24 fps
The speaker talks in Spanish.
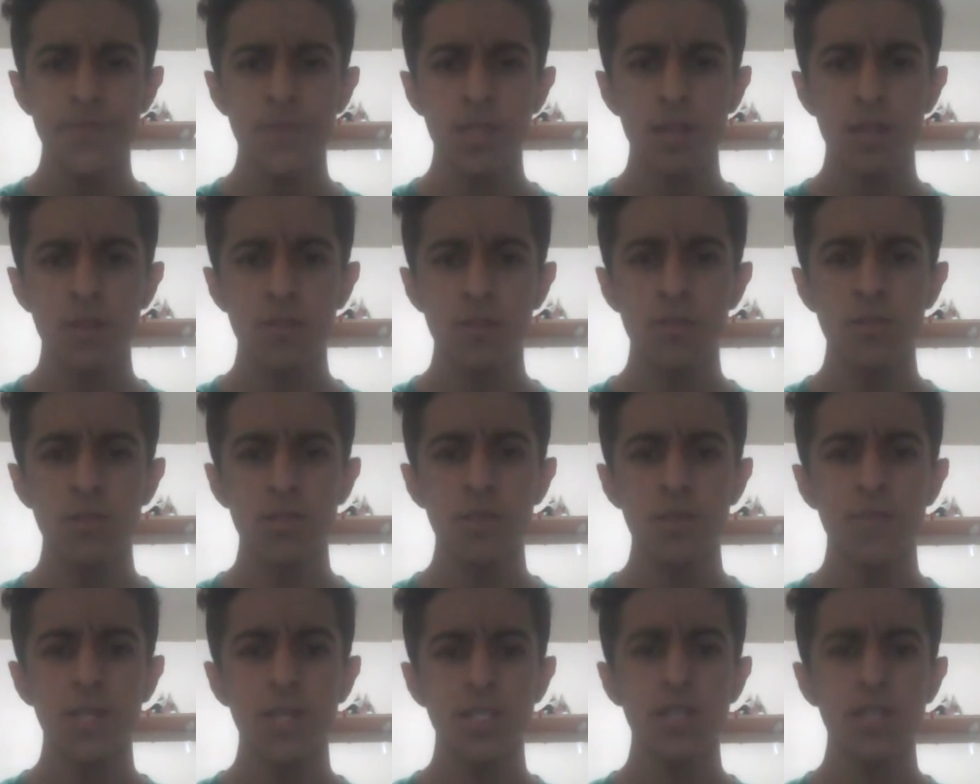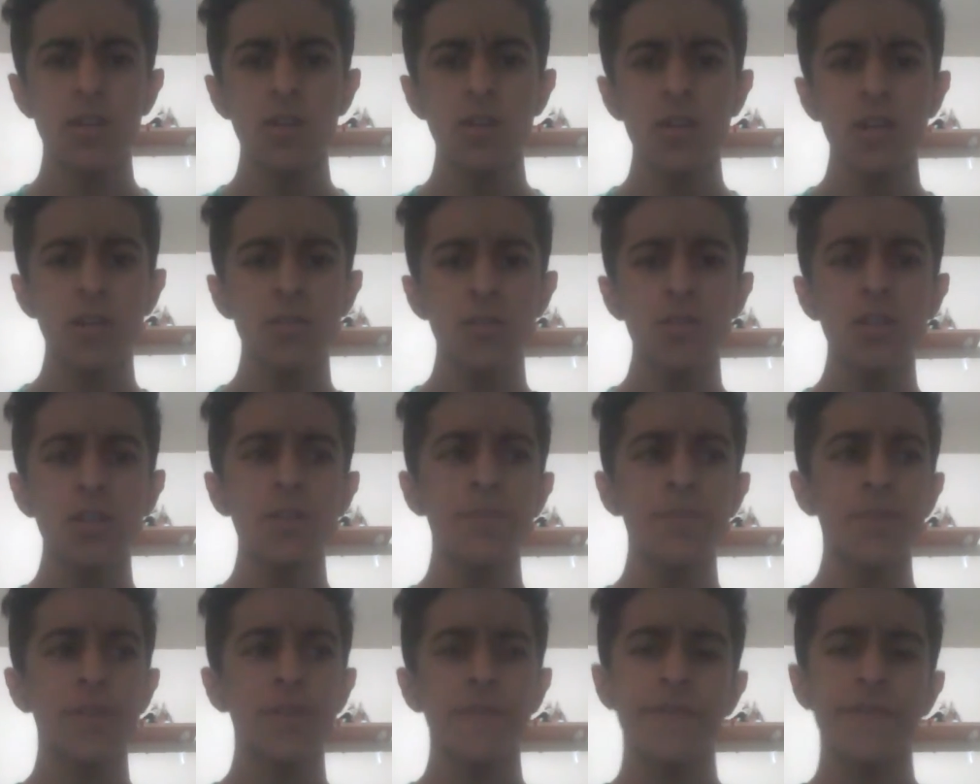con demasiado calor y
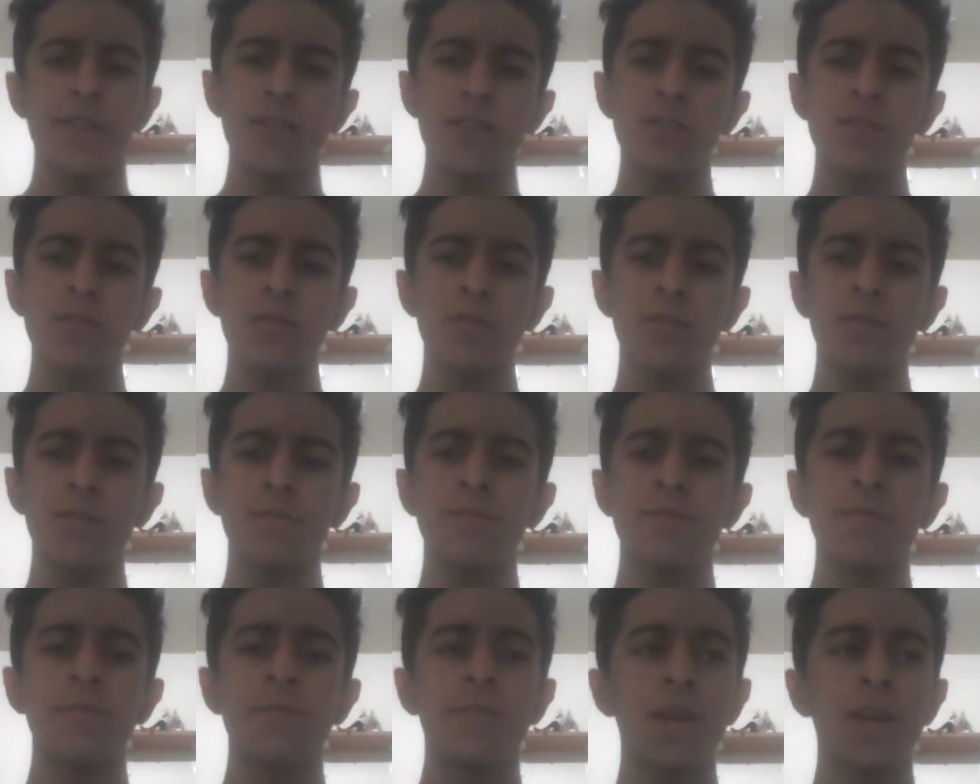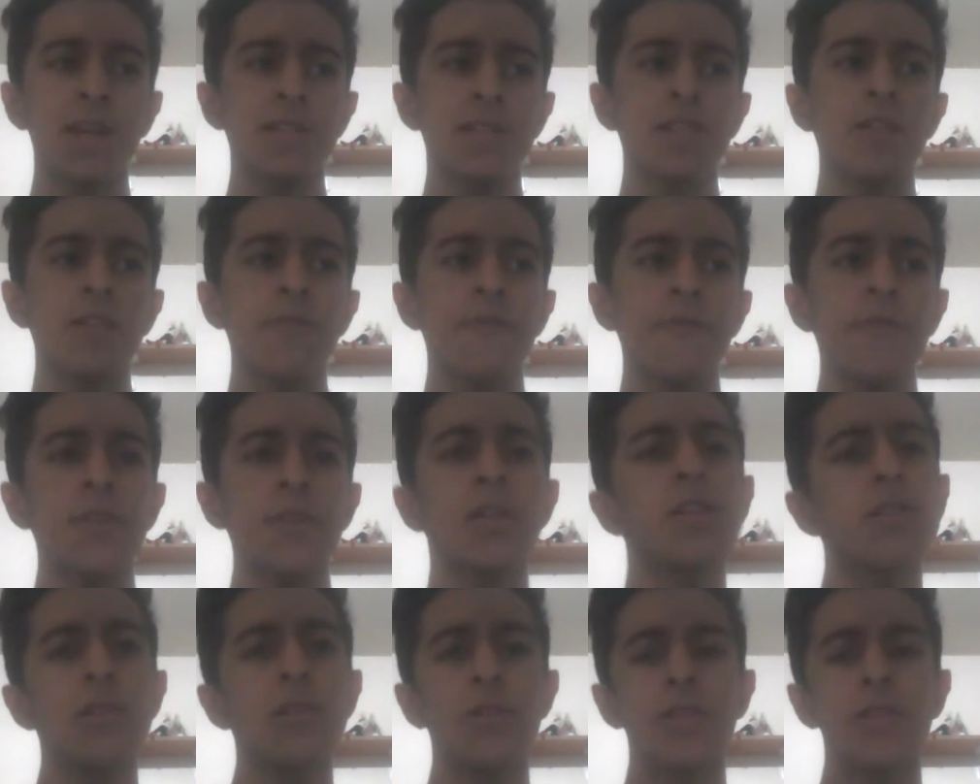prefiero más el frío de
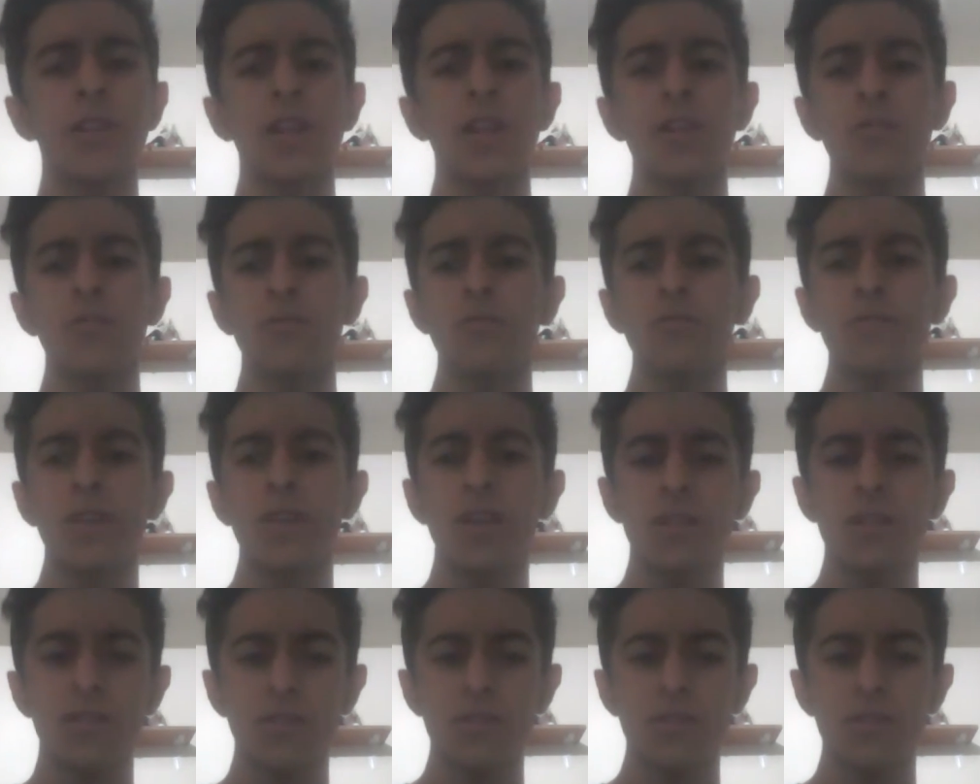los días nublados.